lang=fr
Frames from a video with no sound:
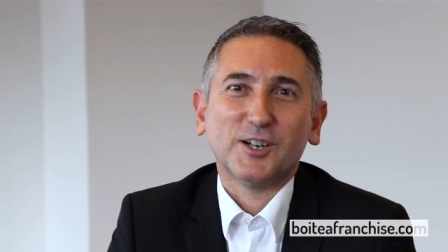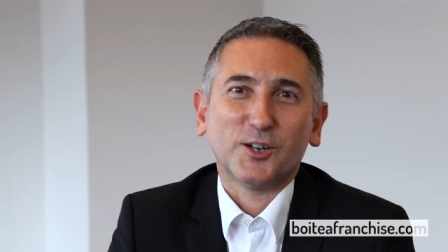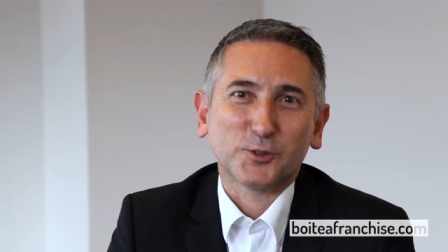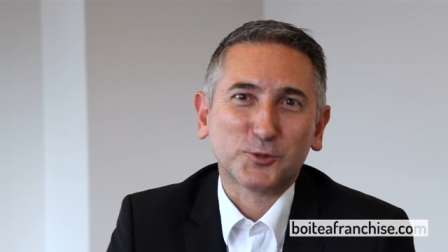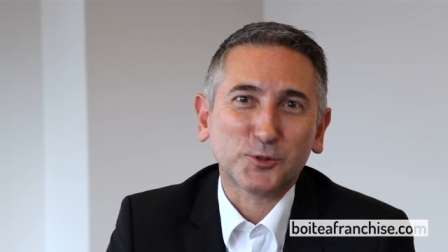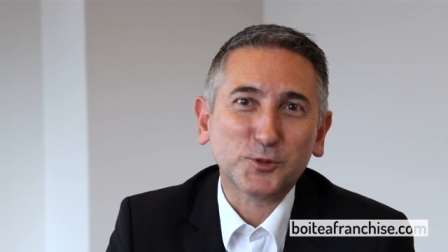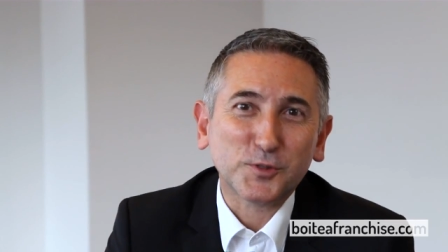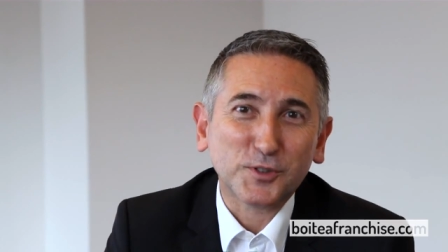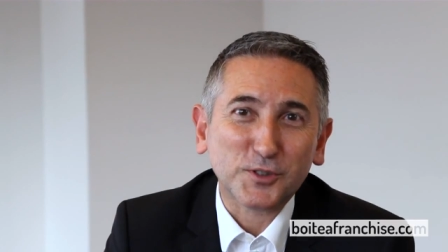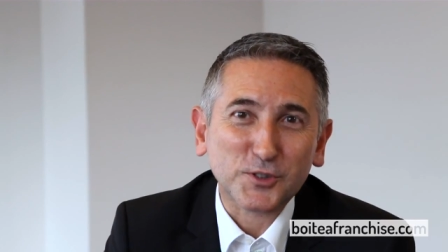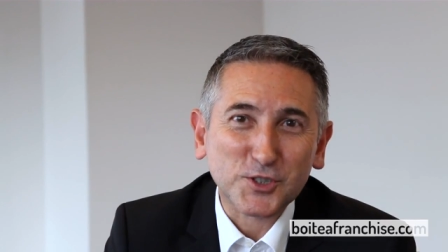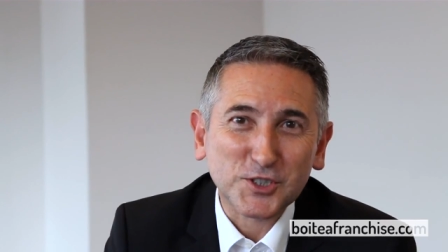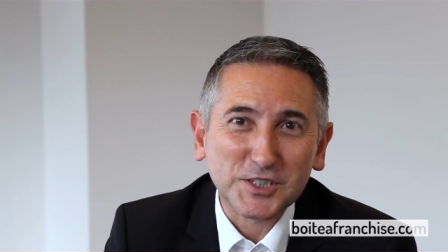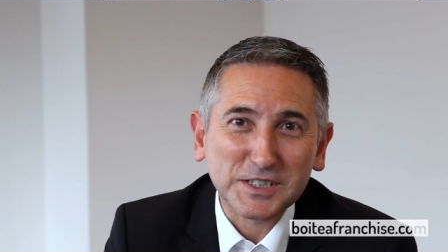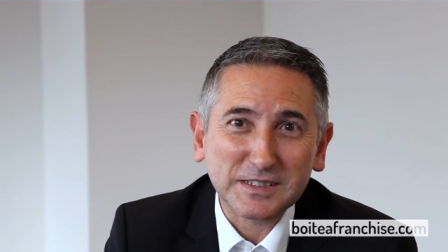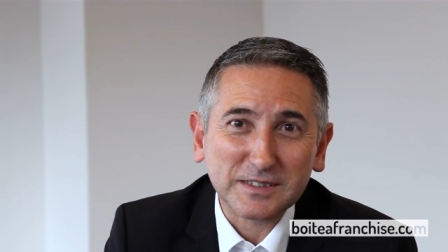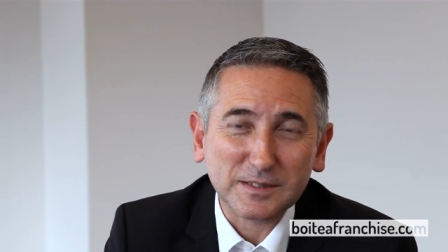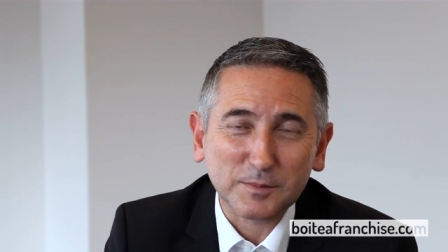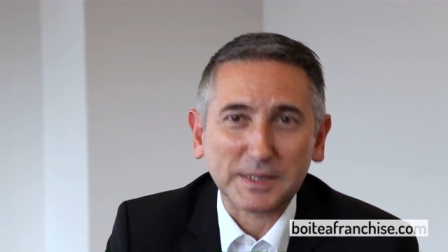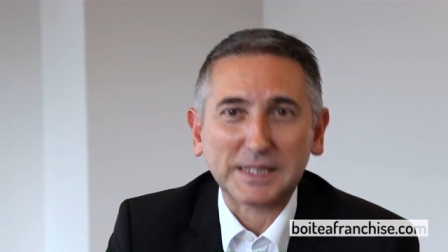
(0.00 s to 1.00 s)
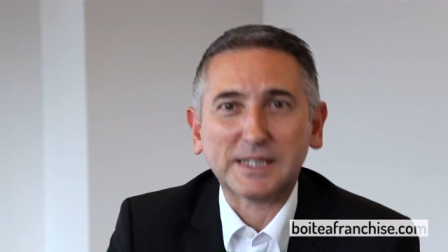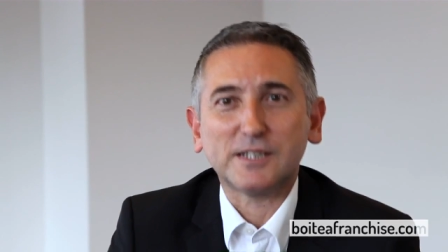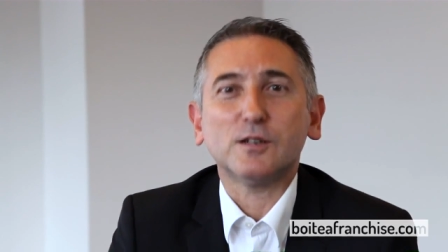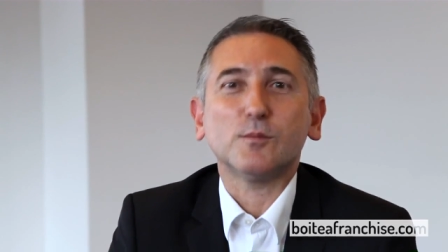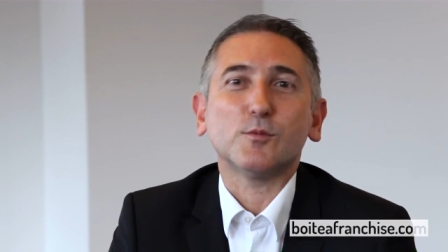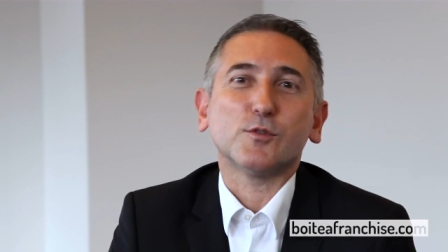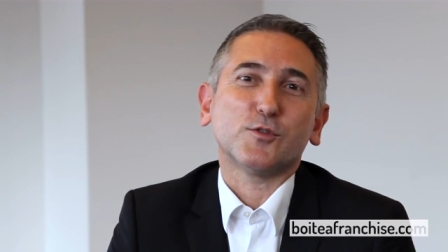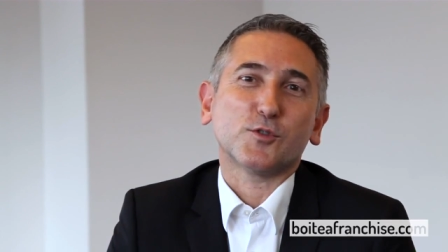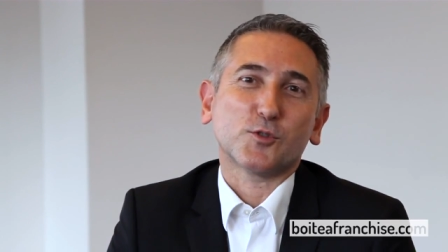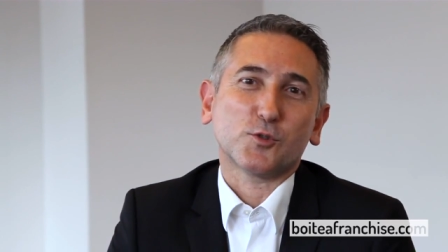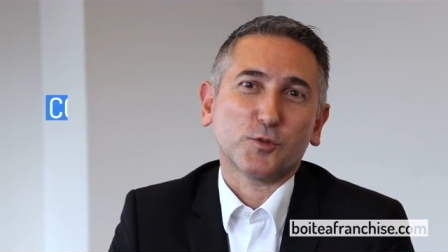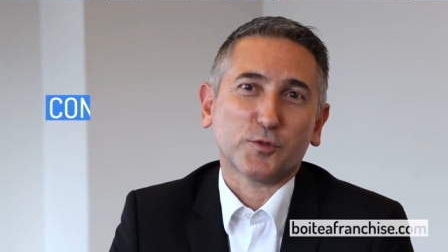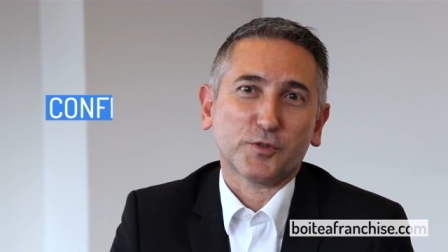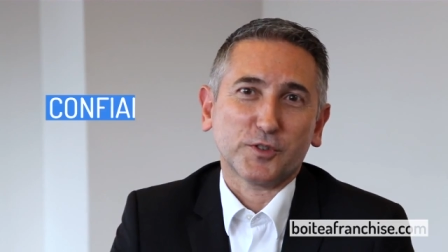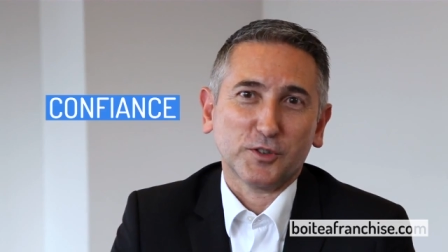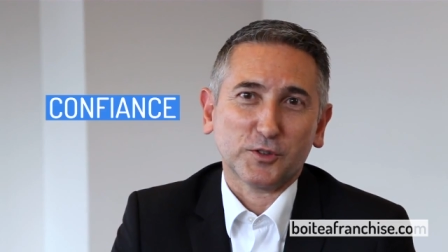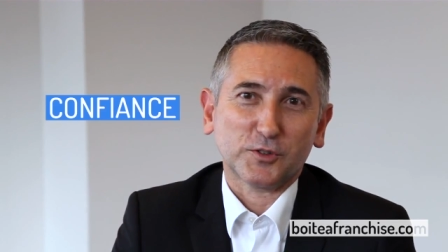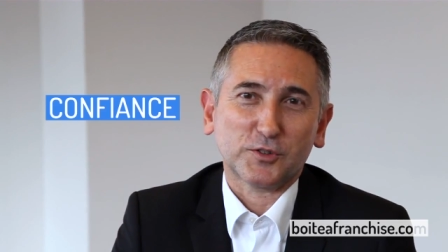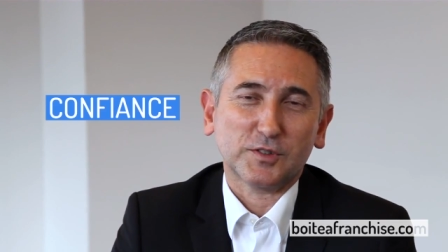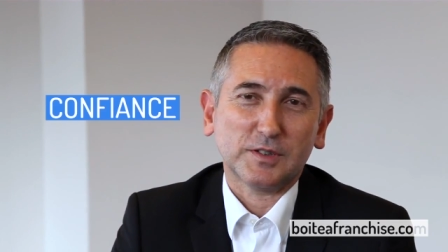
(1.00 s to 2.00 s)
En toute franchise, mes clients me font
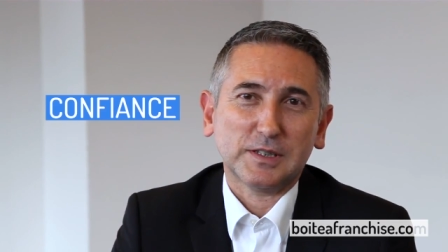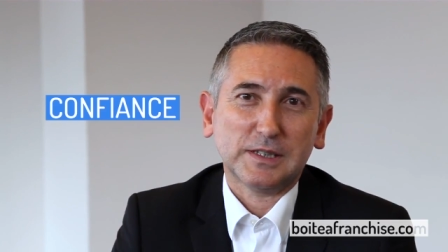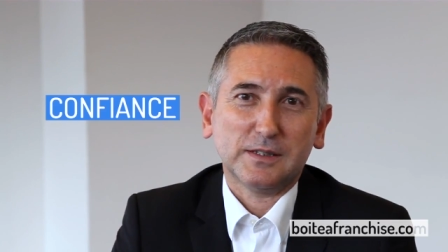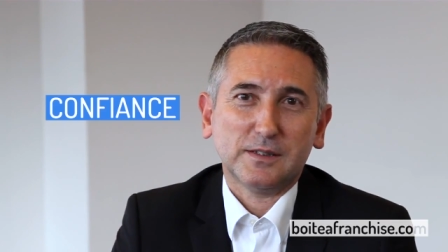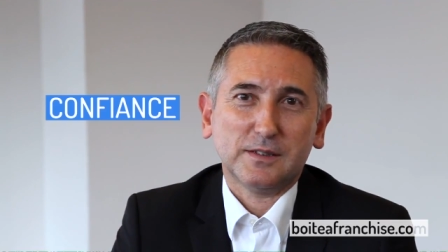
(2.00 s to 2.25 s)
confiance.